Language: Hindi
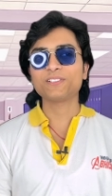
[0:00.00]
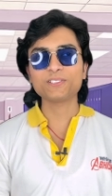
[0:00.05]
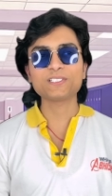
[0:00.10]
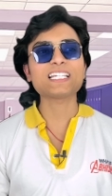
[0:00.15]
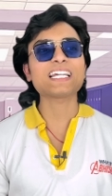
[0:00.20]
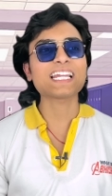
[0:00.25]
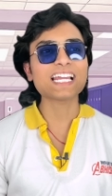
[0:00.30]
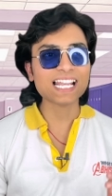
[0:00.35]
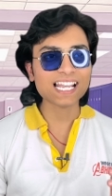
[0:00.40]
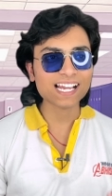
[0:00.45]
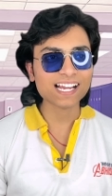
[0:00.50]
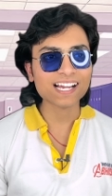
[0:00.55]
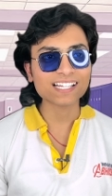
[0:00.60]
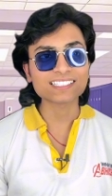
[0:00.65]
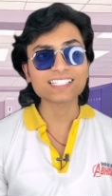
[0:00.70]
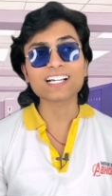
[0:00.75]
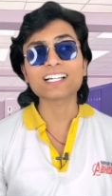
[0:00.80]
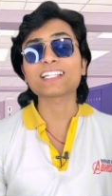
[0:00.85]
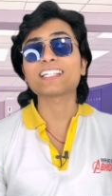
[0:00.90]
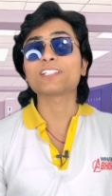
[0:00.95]
तुझे क्या लगा
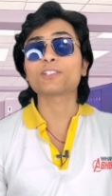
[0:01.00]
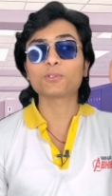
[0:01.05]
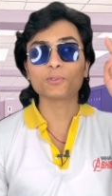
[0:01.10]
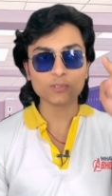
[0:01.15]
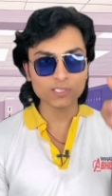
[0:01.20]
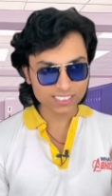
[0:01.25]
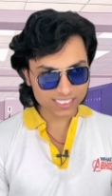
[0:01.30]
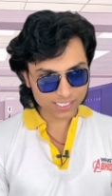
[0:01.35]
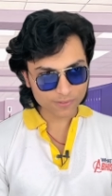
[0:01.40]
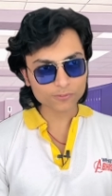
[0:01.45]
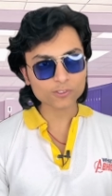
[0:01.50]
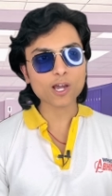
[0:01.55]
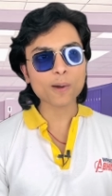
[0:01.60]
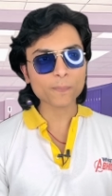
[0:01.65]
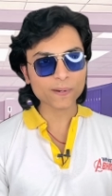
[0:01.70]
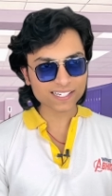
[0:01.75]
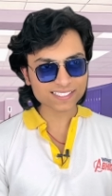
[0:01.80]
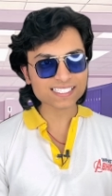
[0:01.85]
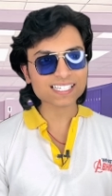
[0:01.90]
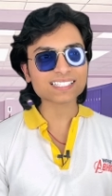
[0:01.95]
था कि तू ही सिर्फ टॉप
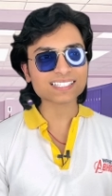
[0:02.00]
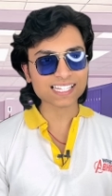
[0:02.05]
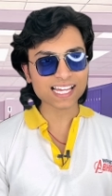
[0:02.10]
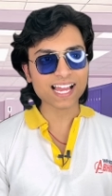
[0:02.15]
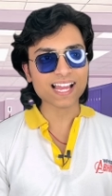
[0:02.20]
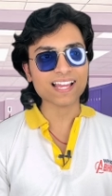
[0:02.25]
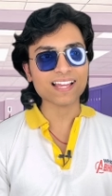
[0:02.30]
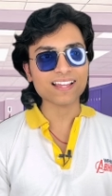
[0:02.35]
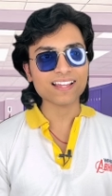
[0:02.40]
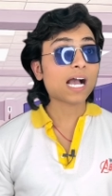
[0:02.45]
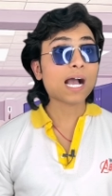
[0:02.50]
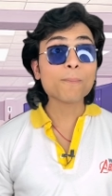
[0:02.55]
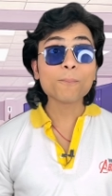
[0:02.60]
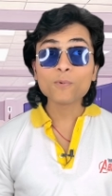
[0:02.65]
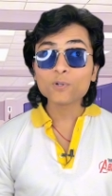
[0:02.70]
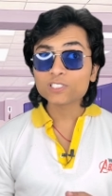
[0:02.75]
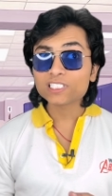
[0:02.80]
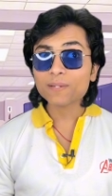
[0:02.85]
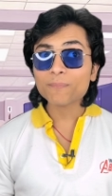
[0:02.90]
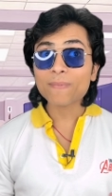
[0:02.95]
कर सकता है अब
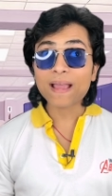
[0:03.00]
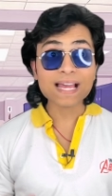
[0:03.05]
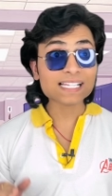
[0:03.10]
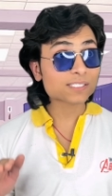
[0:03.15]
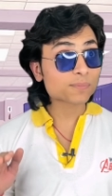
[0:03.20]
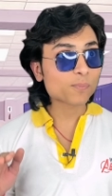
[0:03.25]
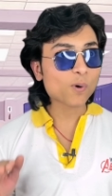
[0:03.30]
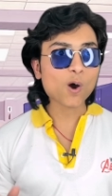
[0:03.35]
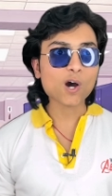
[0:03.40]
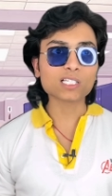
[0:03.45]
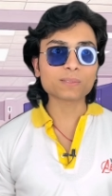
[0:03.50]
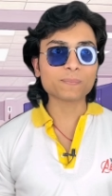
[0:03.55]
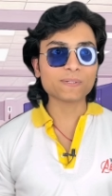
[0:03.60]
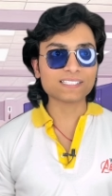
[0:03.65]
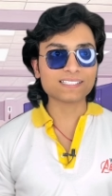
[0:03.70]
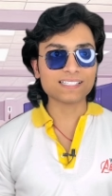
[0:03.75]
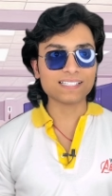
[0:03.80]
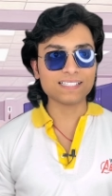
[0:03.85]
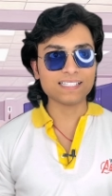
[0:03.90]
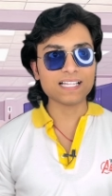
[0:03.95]
मुझे मैथ्स बहुत
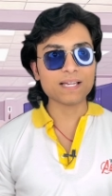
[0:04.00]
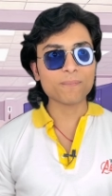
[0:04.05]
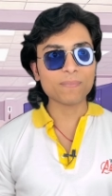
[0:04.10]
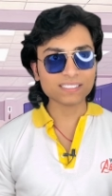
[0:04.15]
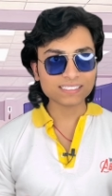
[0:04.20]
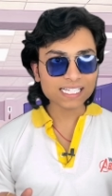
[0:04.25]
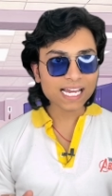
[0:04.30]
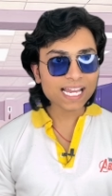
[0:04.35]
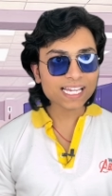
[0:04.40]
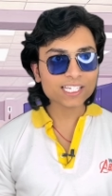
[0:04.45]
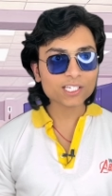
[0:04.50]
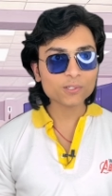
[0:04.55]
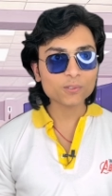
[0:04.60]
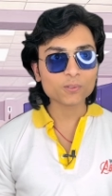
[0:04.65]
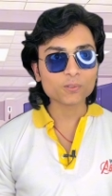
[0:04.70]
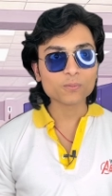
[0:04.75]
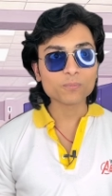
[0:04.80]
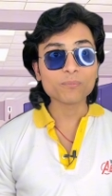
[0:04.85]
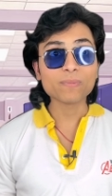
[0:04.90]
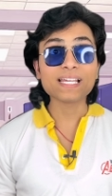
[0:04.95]
पसंद है पता है क्यों
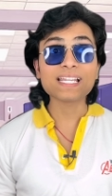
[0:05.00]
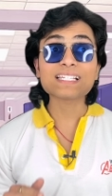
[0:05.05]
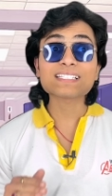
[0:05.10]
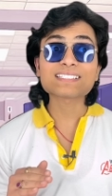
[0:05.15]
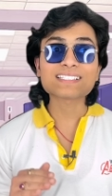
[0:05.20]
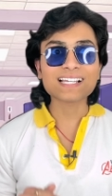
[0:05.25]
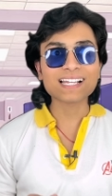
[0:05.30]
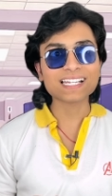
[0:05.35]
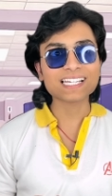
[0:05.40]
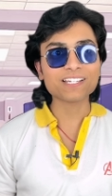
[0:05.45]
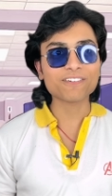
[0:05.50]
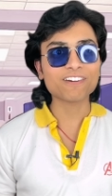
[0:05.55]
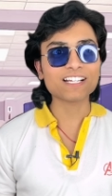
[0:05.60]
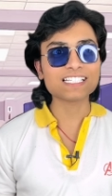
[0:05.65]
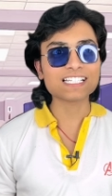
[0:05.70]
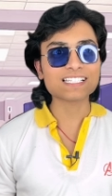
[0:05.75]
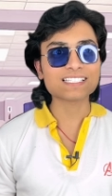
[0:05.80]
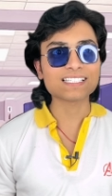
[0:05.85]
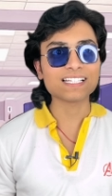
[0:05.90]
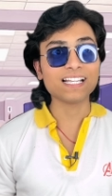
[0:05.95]
मेरे सर की
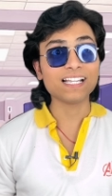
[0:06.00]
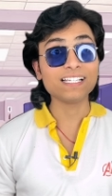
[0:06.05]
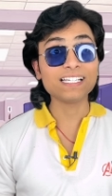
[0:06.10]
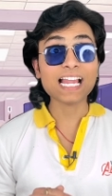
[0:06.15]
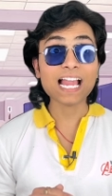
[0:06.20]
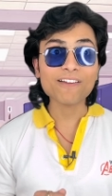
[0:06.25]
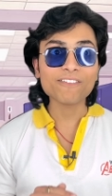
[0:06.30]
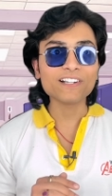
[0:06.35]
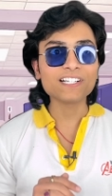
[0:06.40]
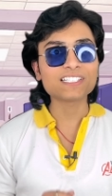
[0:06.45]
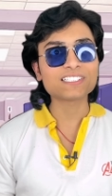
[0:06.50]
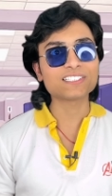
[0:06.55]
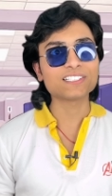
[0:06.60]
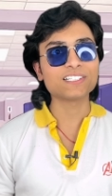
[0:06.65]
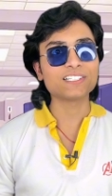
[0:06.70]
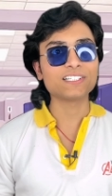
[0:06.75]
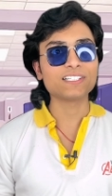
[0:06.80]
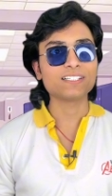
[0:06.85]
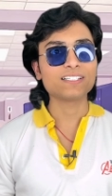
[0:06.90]
वजह से डेविड सर